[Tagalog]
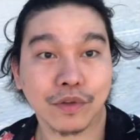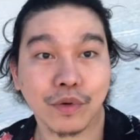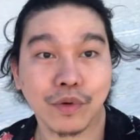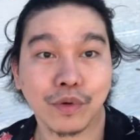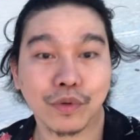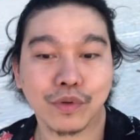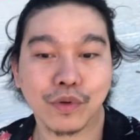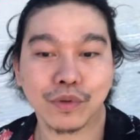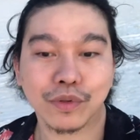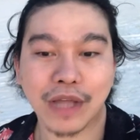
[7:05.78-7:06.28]
to
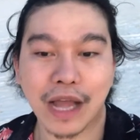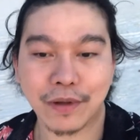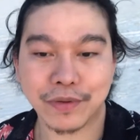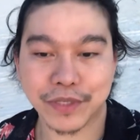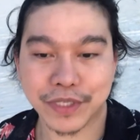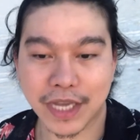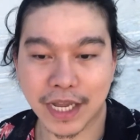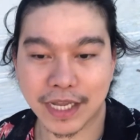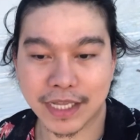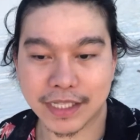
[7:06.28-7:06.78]

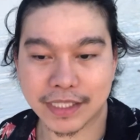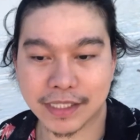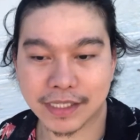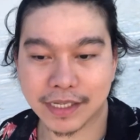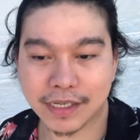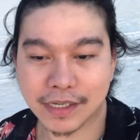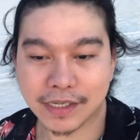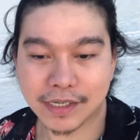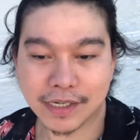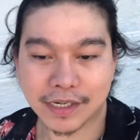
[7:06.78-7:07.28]

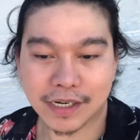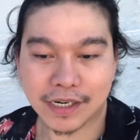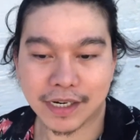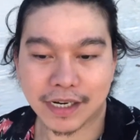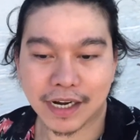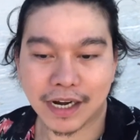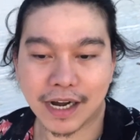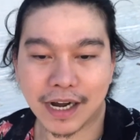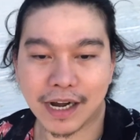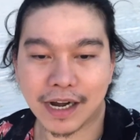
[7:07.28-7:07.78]
2000
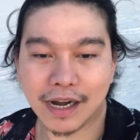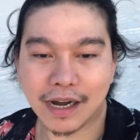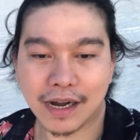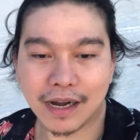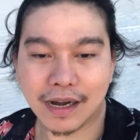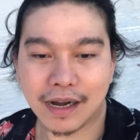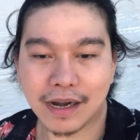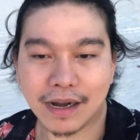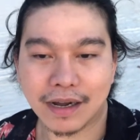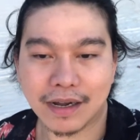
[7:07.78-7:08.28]

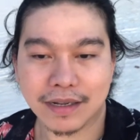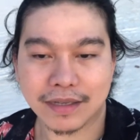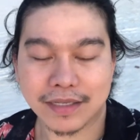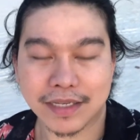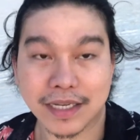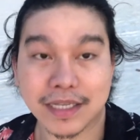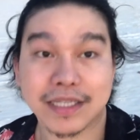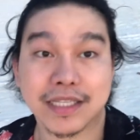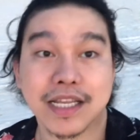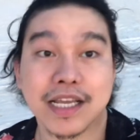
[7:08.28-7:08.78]
uh, ah,
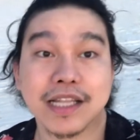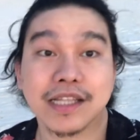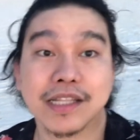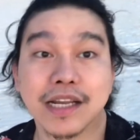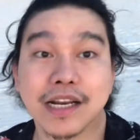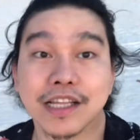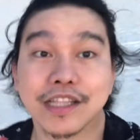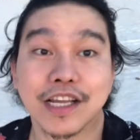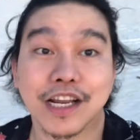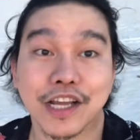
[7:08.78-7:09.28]
16,
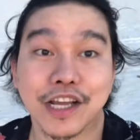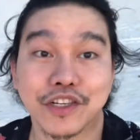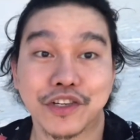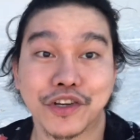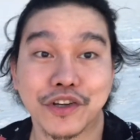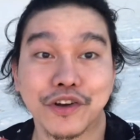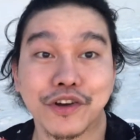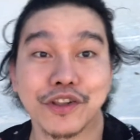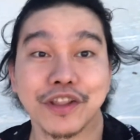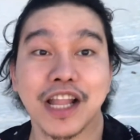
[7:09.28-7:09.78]
dire-diretso
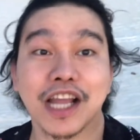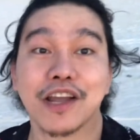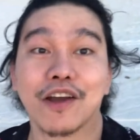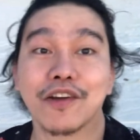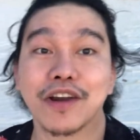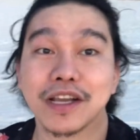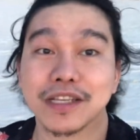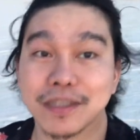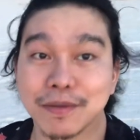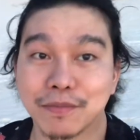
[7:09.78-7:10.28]
yun. Lagi ako
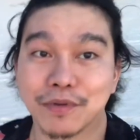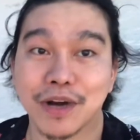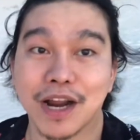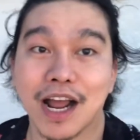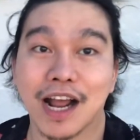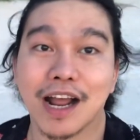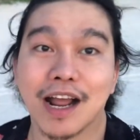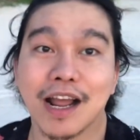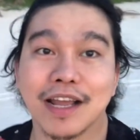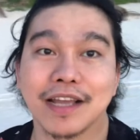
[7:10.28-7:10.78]
nasa
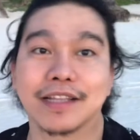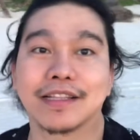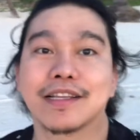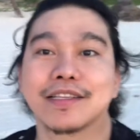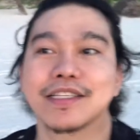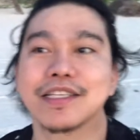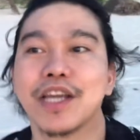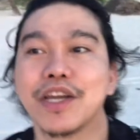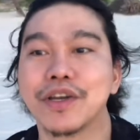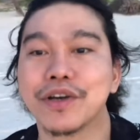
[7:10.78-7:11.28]
Boracay.
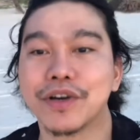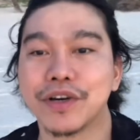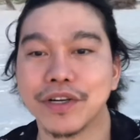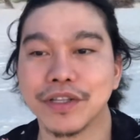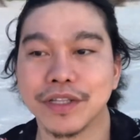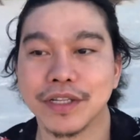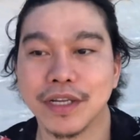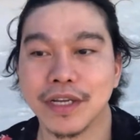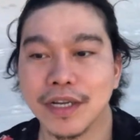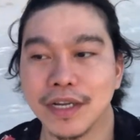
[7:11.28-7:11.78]
Tapos ngayon,
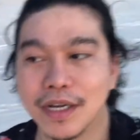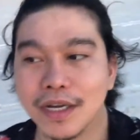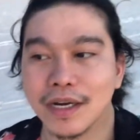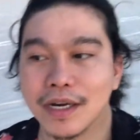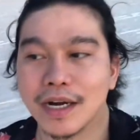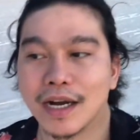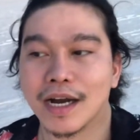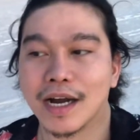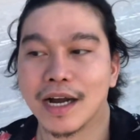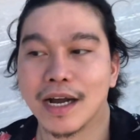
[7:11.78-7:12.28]

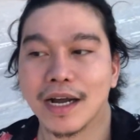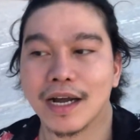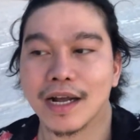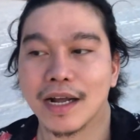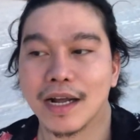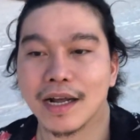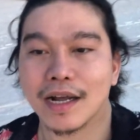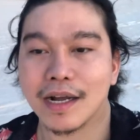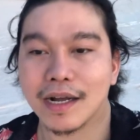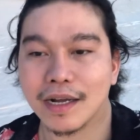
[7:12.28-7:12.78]

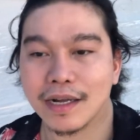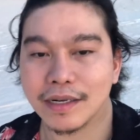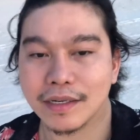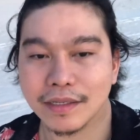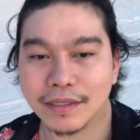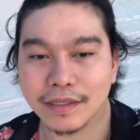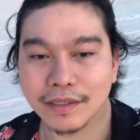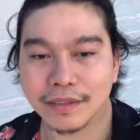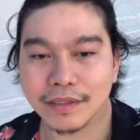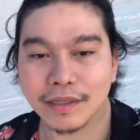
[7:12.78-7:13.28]
uh,
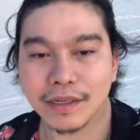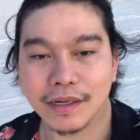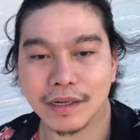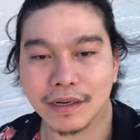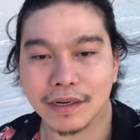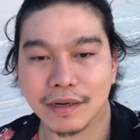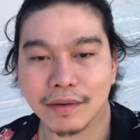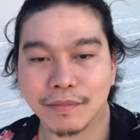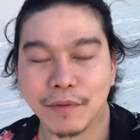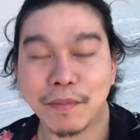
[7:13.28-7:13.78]

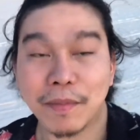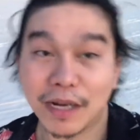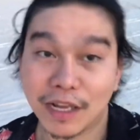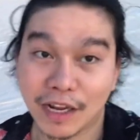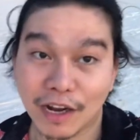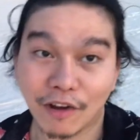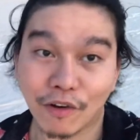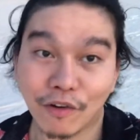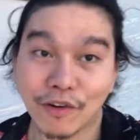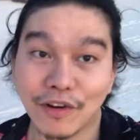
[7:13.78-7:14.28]
bumalik
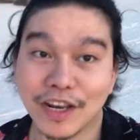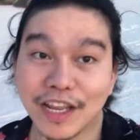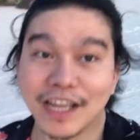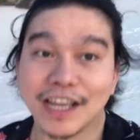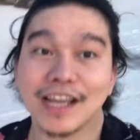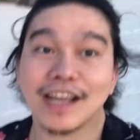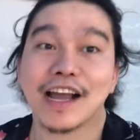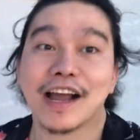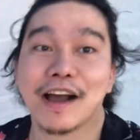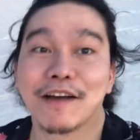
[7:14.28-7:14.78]
ako uli
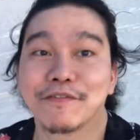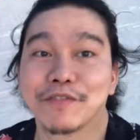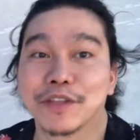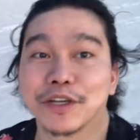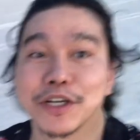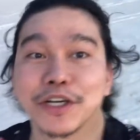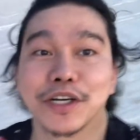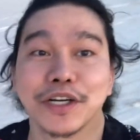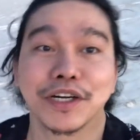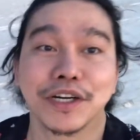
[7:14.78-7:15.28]

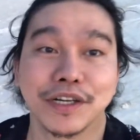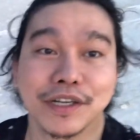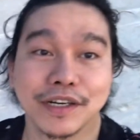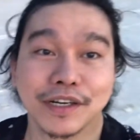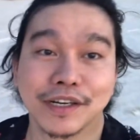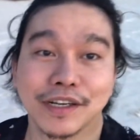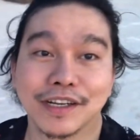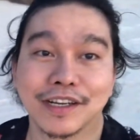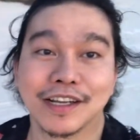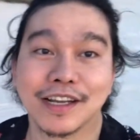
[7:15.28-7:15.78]
after
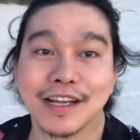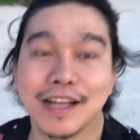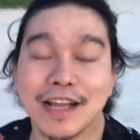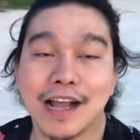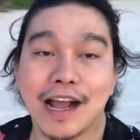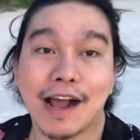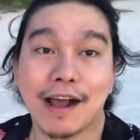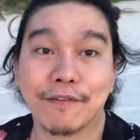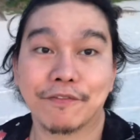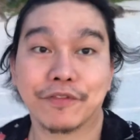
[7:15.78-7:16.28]

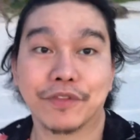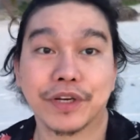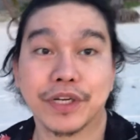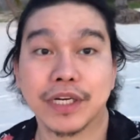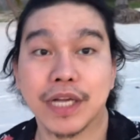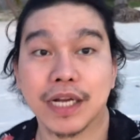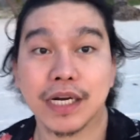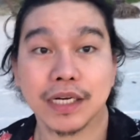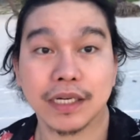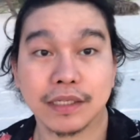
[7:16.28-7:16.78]
after ng